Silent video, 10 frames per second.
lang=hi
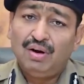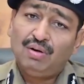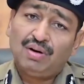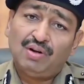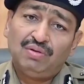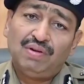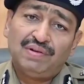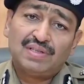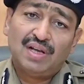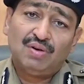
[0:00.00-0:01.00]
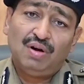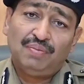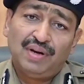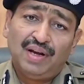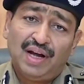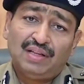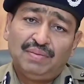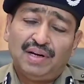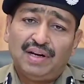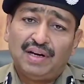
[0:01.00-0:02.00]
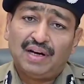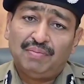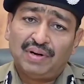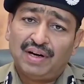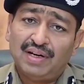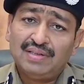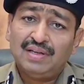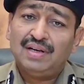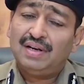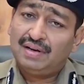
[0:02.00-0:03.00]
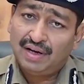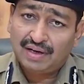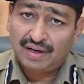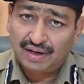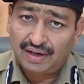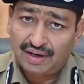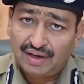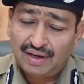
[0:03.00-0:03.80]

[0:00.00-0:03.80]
और कानून व्यवस्था को अपने हाथ में लेने का प्रयास न करें